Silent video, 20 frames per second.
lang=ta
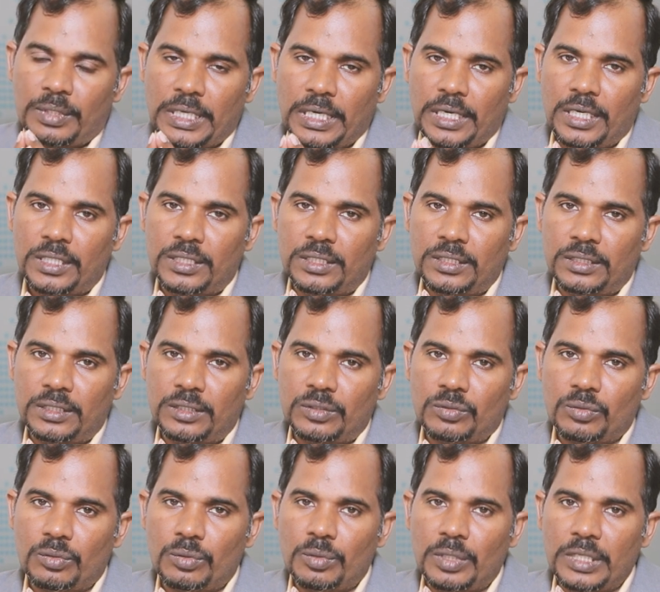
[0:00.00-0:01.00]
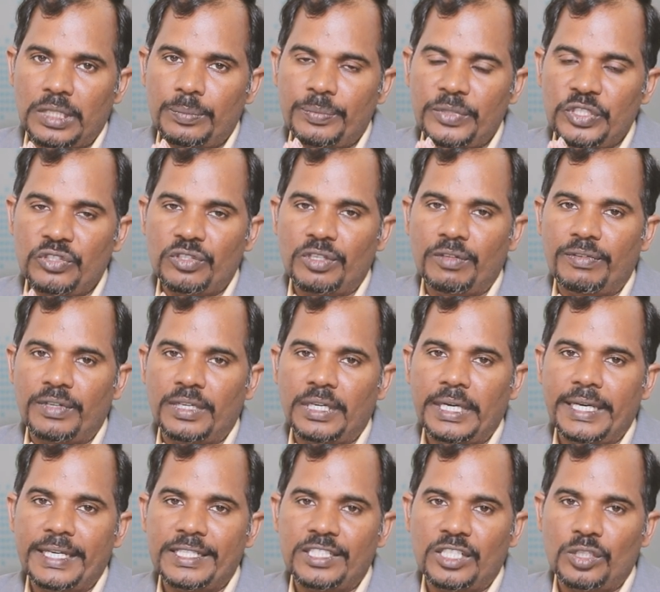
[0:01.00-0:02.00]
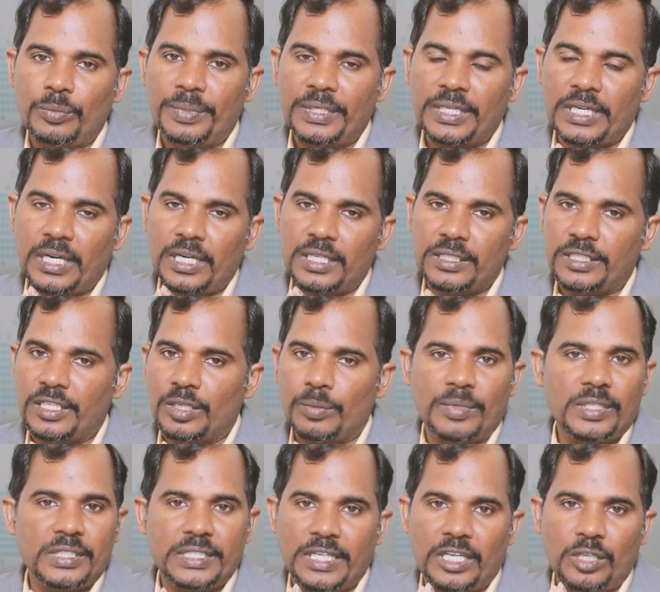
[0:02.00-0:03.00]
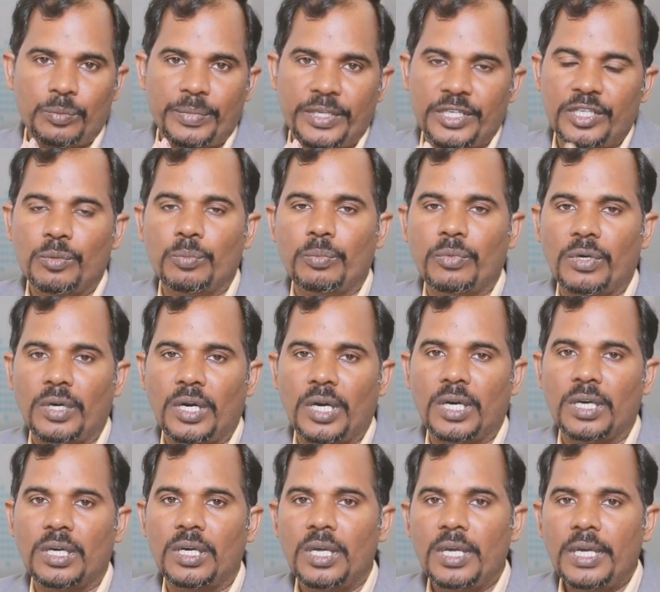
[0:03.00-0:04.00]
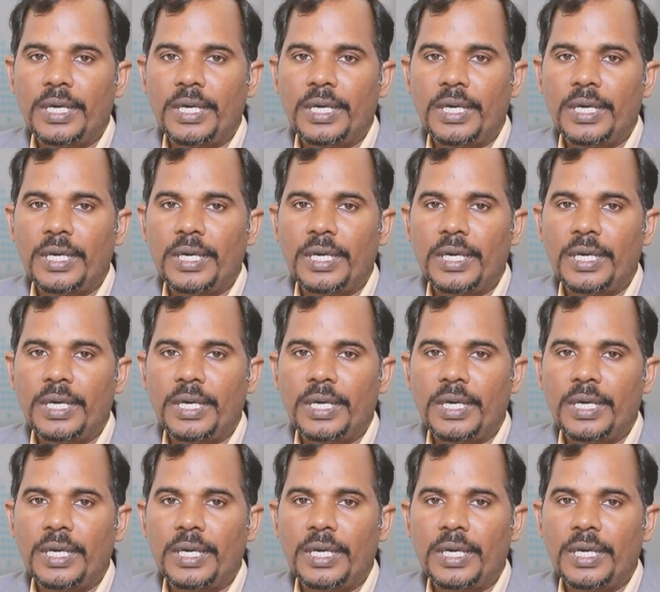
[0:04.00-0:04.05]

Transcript: நல்லது ஸோ அது மியூச்சுவல் ஃபண்டில் எஸ்ஐபி நல்ல ஸ்கீமாக செலக்ட் பண்ணியும் போடலாம்